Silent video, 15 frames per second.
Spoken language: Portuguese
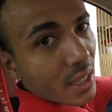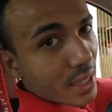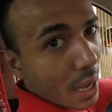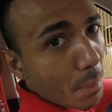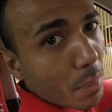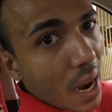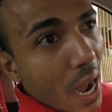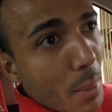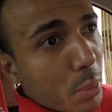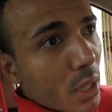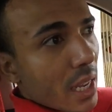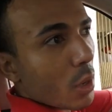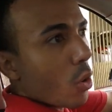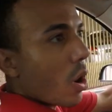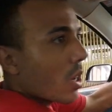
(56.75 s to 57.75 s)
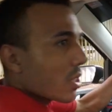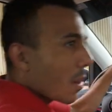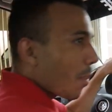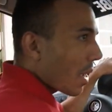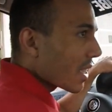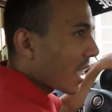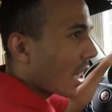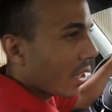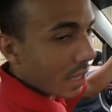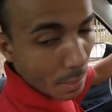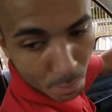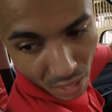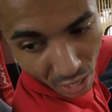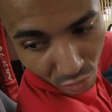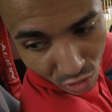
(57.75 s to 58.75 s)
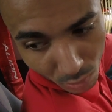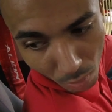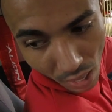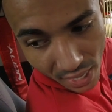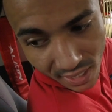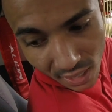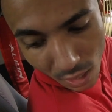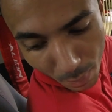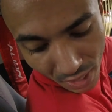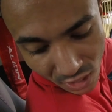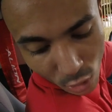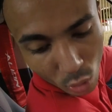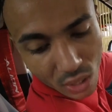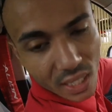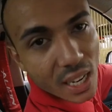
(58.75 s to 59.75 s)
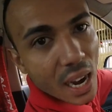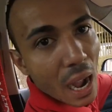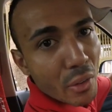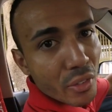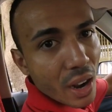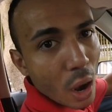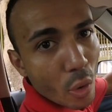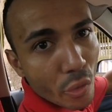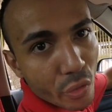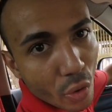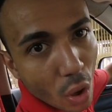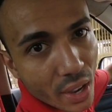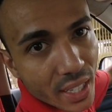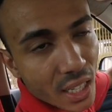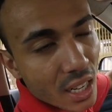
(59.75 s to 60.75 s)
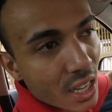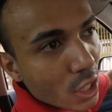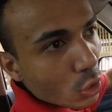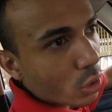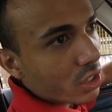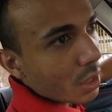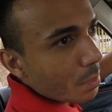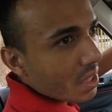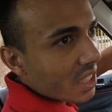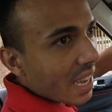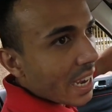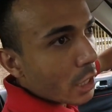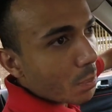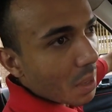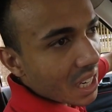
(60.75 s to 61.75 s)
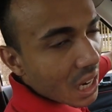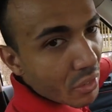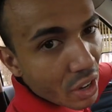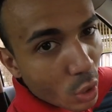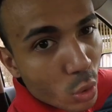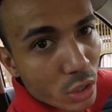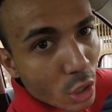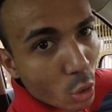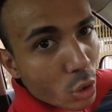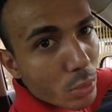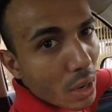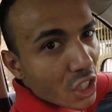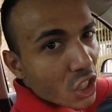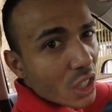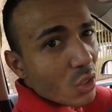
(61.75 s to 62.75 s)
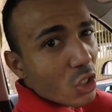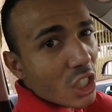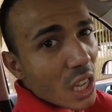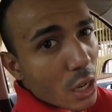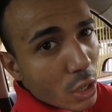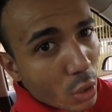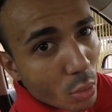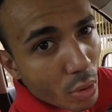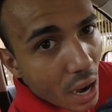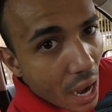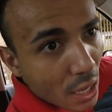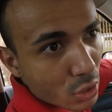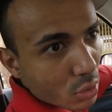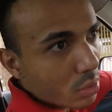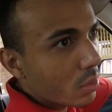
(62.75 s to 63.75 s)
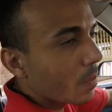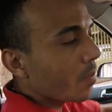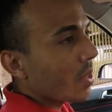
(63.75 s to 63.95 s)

Tá brabo o negócio, rapaziada, tá brabo demais, ainda mais eu que gravo carro vlog, tô sempre saindo pra gravar conteúdo. Imagina o dinheiro que eu não gasto.